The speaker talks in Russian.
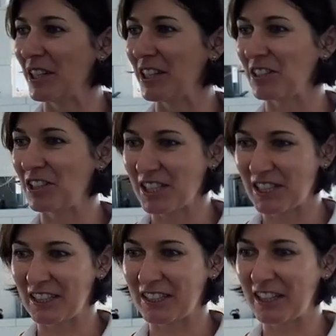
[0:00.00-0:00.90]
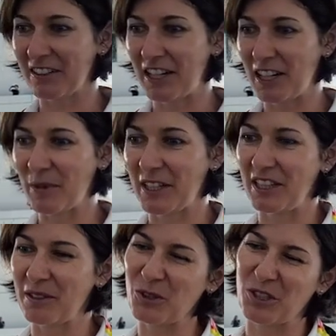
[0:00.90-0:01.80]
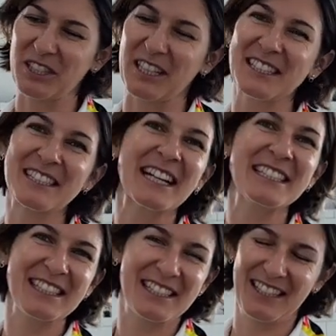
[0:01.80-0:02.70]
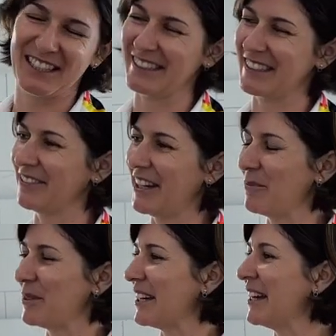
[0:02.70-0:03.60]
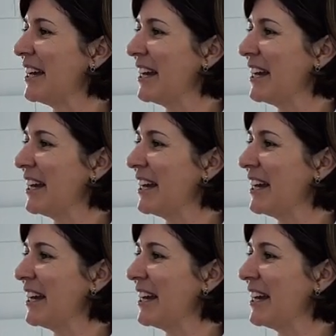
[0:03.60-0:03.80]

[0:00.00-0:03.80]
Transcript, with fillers: и часто, когда говорим о ней, немножко так снисходительно отзываемся,